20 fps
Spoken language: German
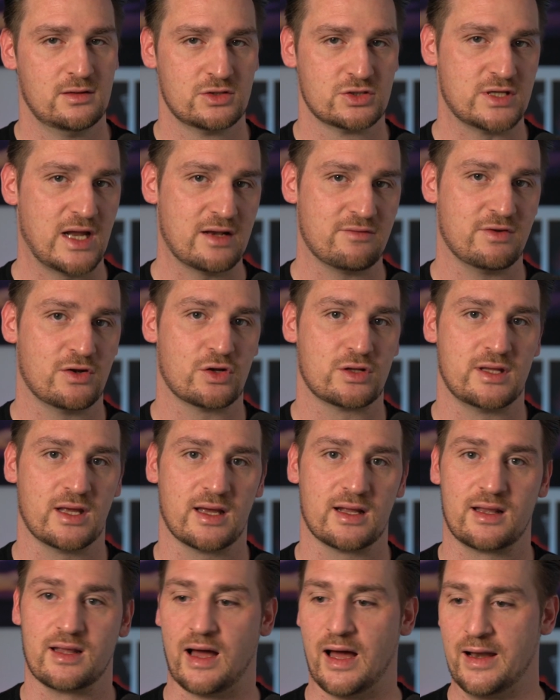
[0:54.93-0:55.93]
Starten wir doch
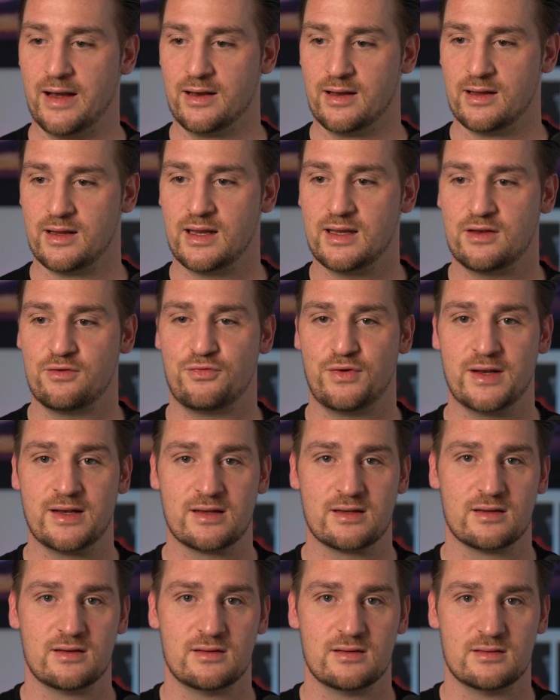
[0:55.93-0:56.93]
direkt rein. Ich
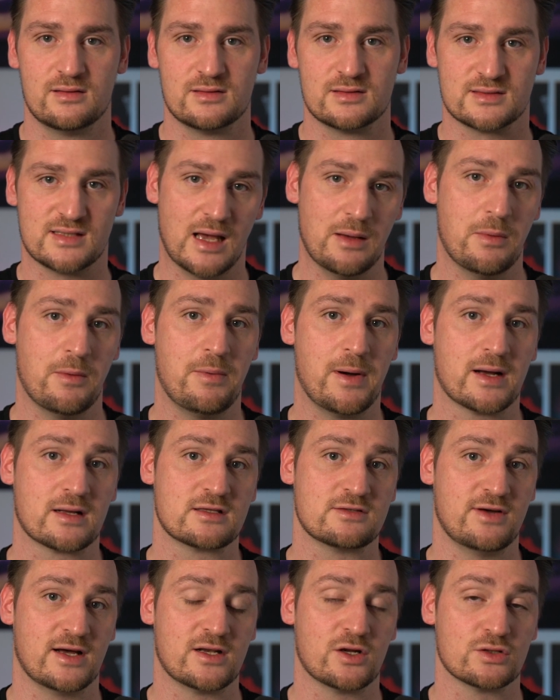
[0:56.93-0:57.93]
finde
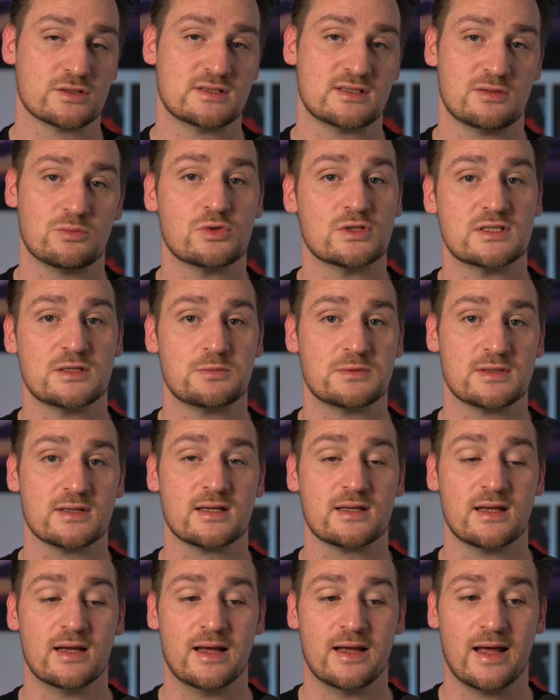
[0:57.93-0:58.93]
Cyberpunk
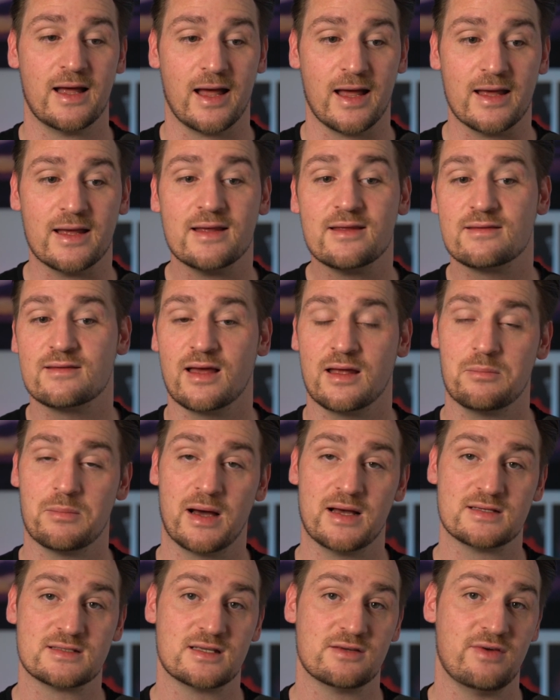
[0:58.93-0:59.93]
2077 ist ein
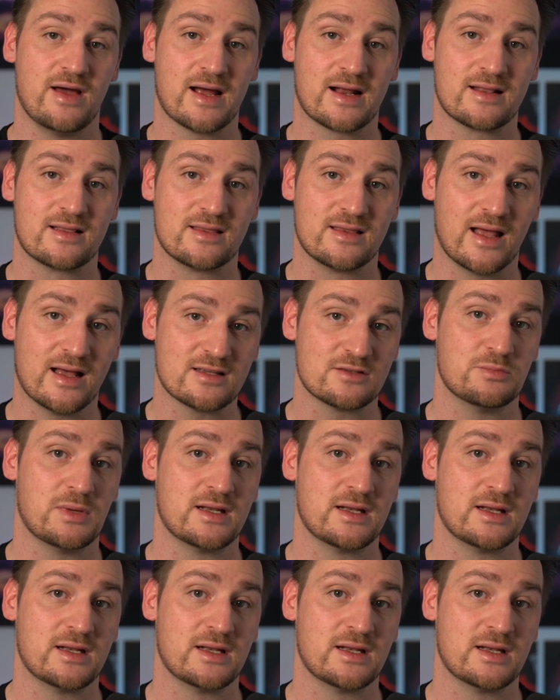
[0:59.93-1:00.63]
Meisterwerk, das